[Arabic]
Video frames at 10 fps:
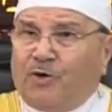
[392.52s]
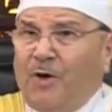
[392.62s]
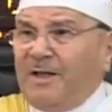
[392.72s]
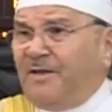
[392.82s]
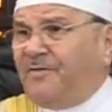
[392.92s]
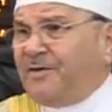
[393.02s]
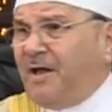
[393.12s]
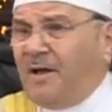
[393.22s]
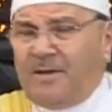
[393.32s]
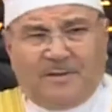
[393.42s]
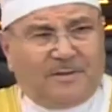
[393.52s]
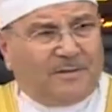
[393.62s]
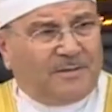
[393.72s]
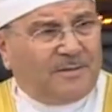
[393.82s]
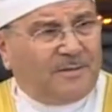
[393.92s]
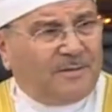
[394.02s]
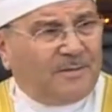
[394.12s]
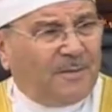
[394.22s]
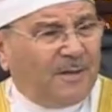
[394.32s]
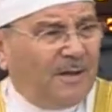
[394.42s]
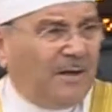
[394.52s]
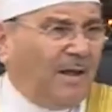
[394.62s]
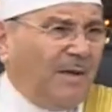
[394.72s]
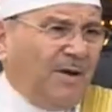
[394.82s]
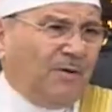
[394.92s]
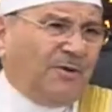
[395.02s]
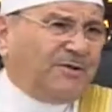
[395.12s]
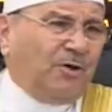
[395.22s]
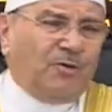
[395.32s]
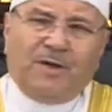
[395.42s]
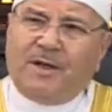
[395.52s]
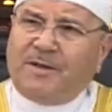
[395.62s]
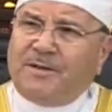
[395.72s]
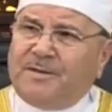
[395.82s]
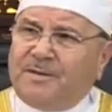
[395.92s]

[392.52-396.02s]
رواد الفضاء القمر وصلوا إليه